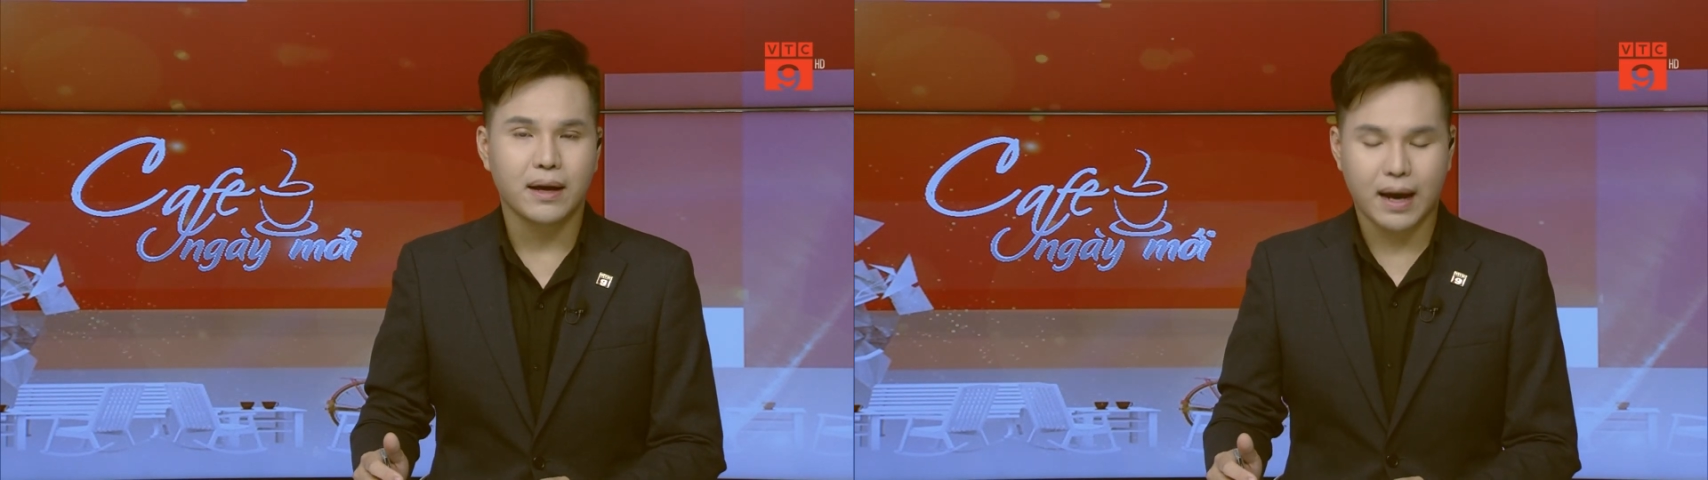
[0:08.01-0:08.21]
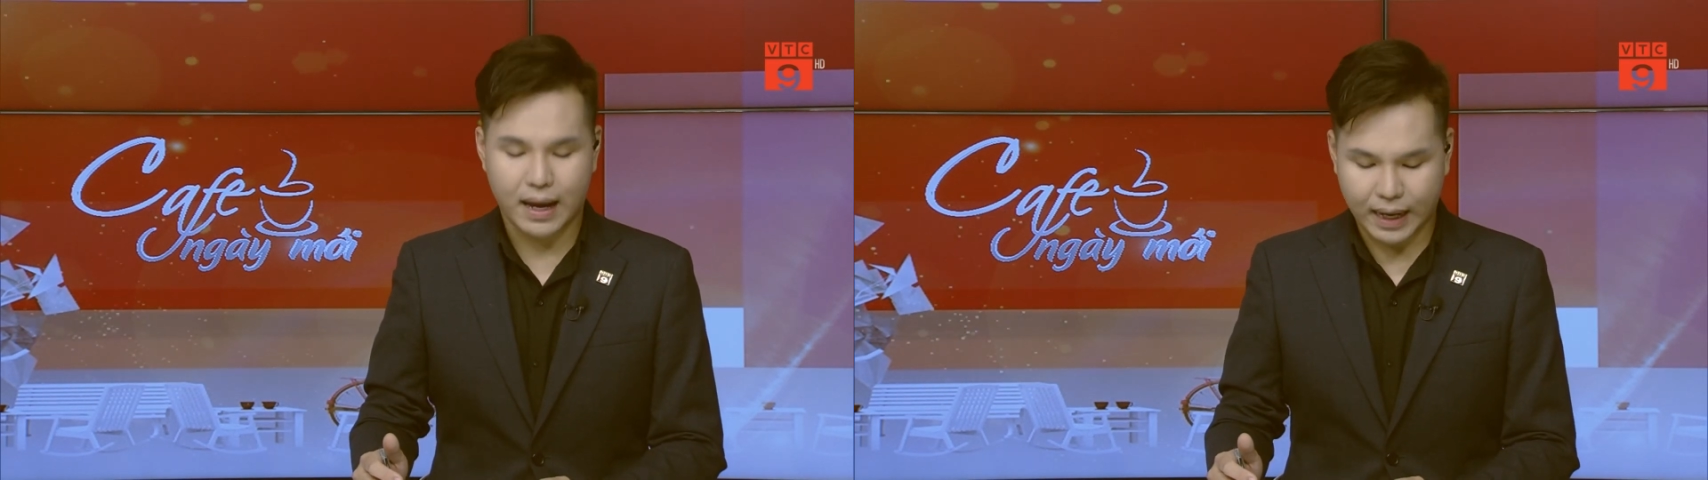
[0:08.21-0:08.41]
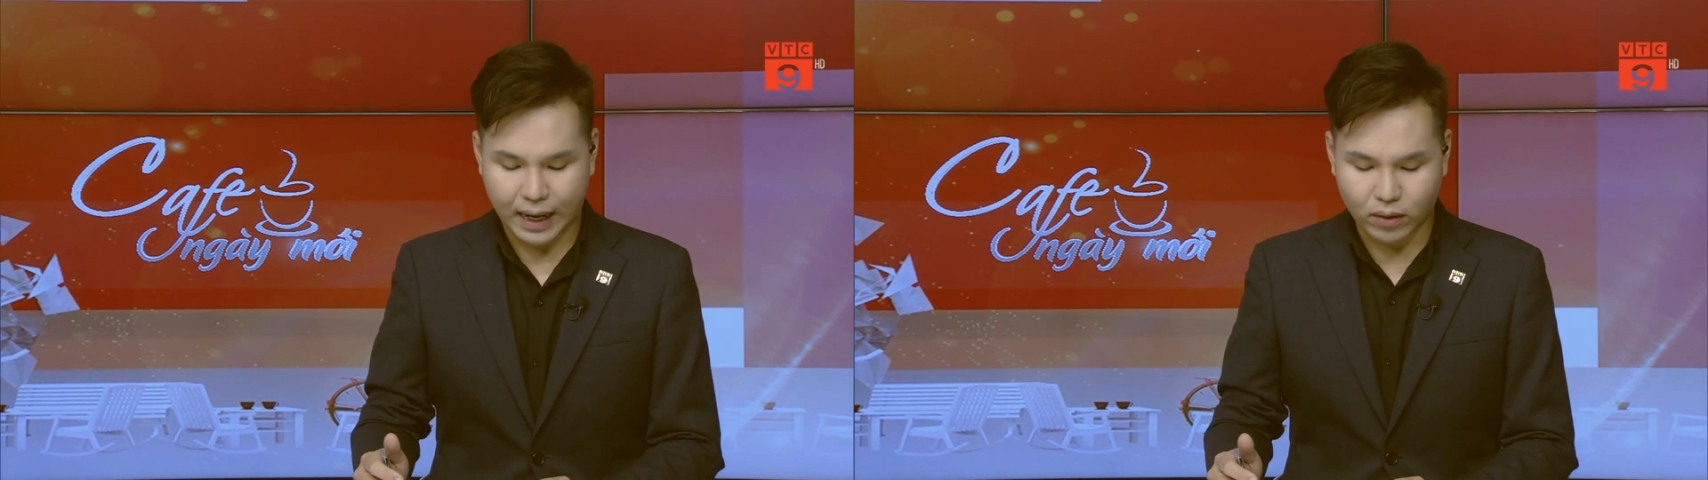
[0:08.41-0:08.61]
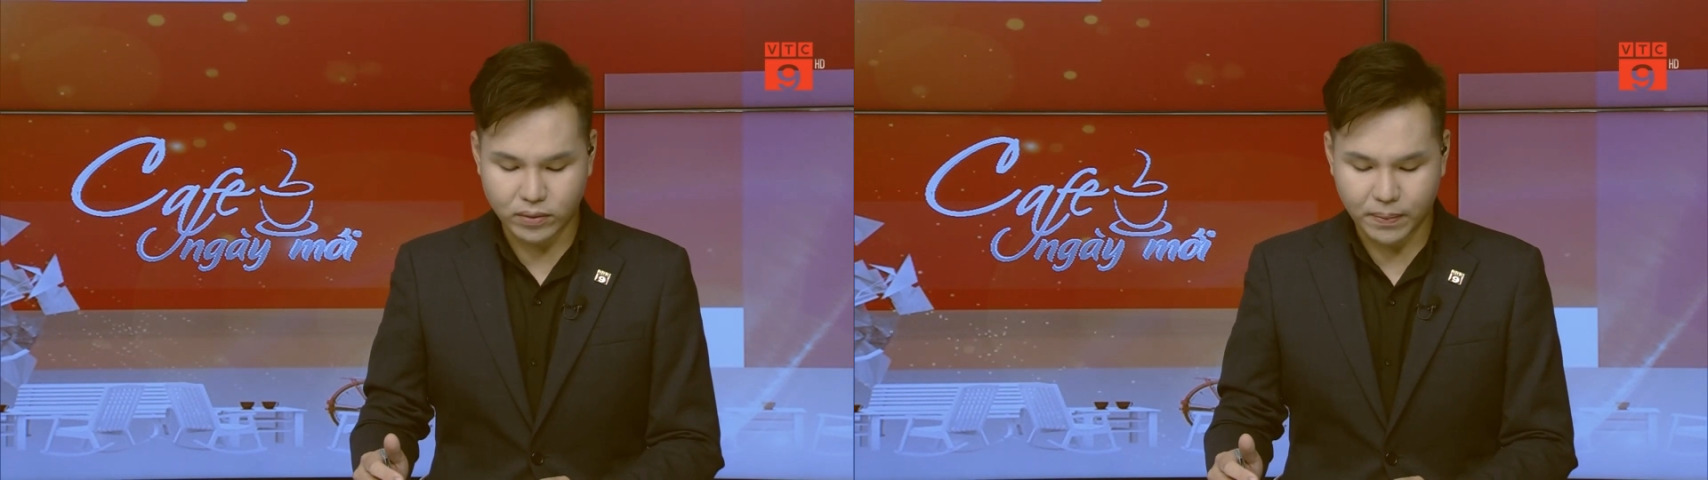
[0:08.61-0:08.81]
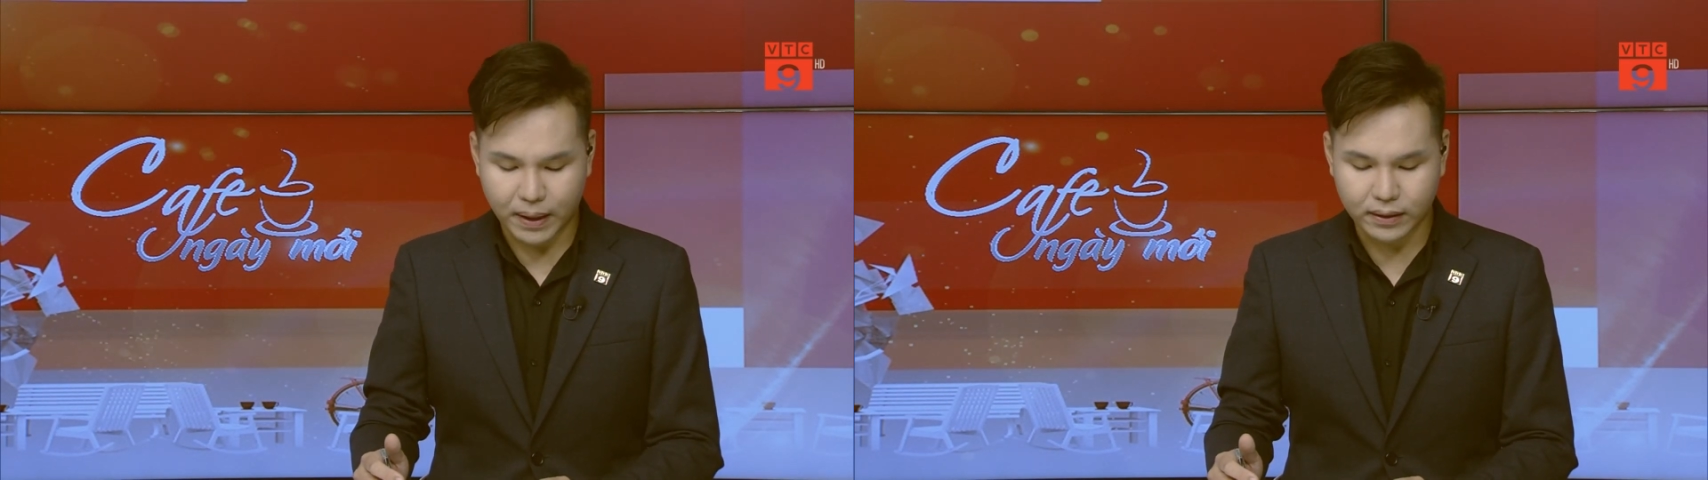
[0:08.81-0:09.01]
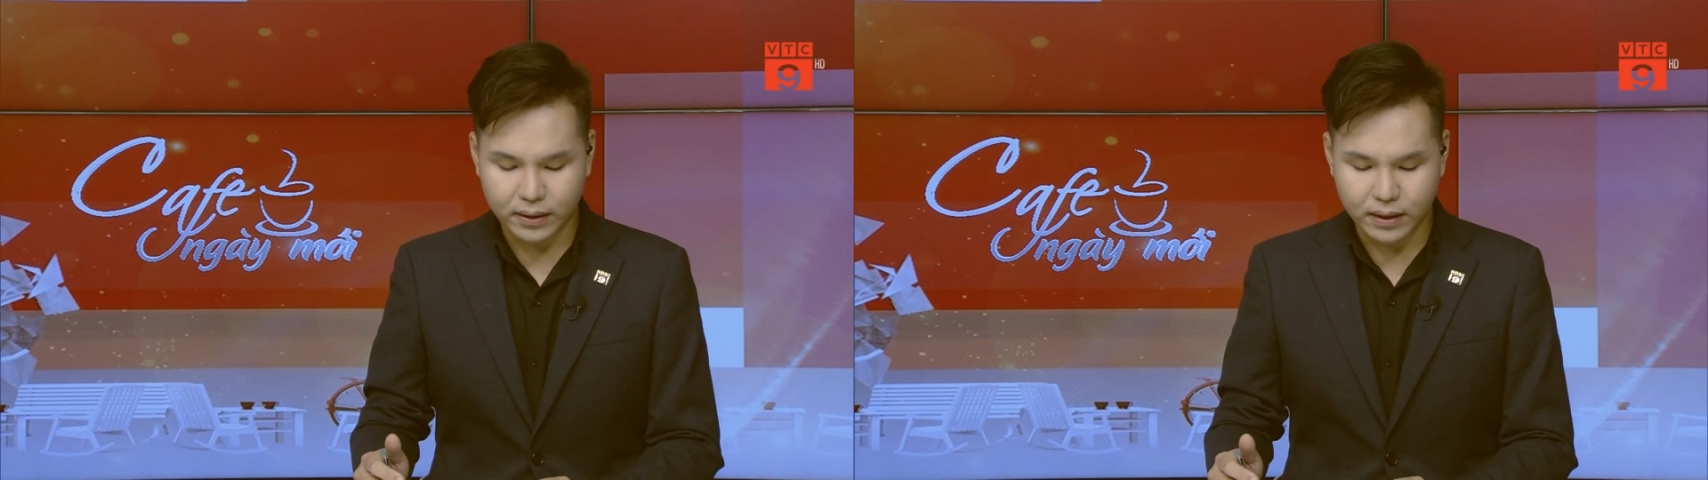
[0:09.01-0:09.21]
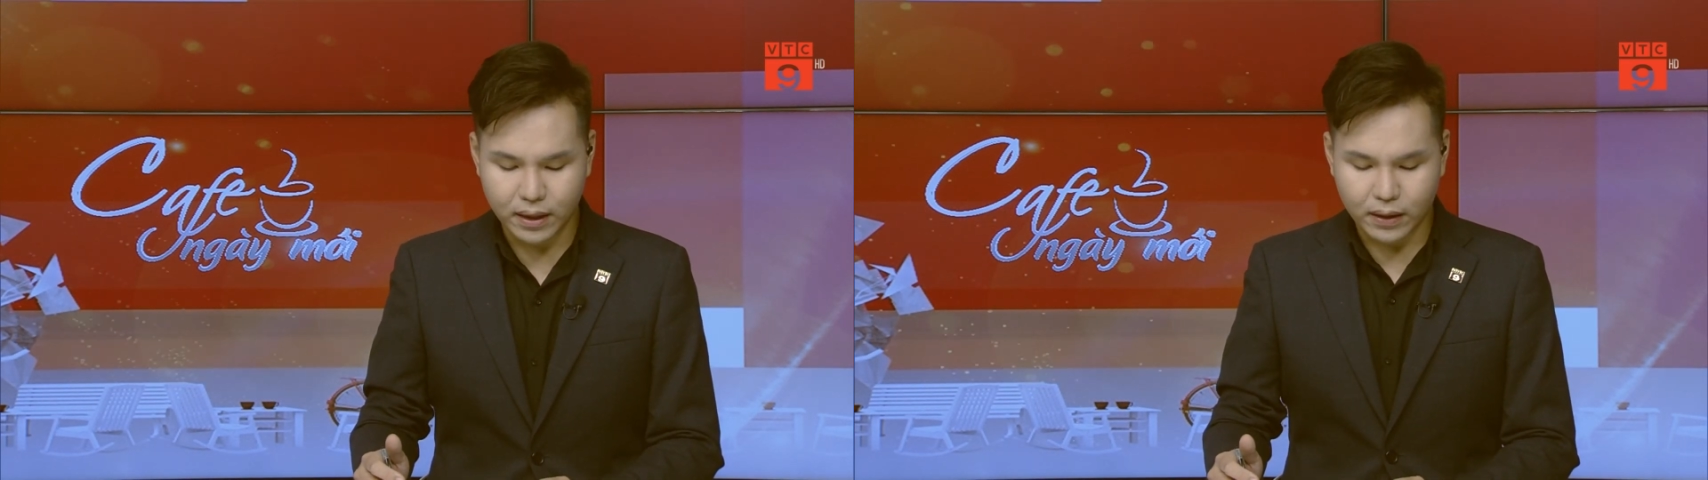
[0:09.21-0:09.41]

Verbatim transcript: hai nghìn không trăm hai mươi tư